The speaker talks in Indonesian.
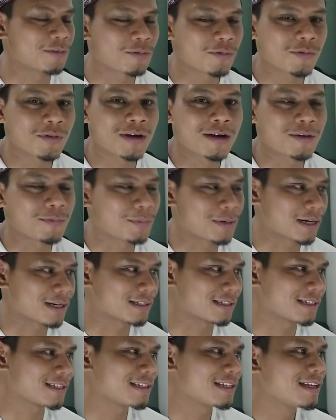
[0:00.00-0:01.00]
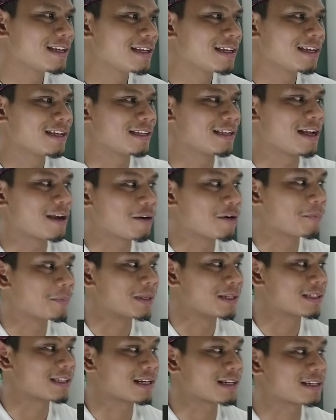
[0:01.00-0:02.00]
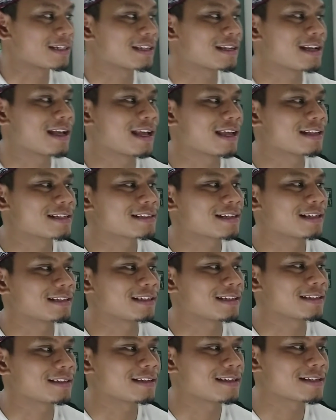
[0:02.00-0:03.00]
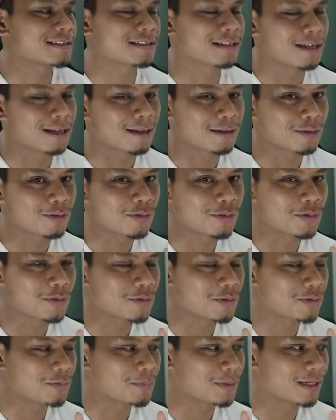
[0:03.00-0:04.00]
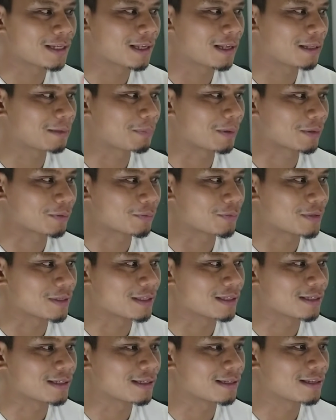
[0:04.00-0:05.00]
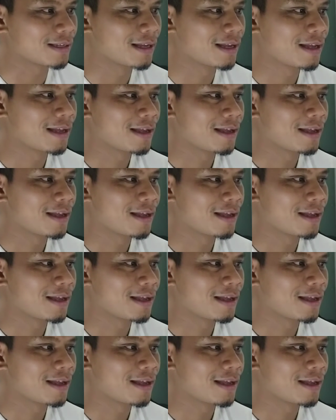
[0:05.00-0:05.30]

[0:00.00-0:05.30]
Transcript: Wow, berarti yang komentar ini guys katanya dia selalu melihat parodi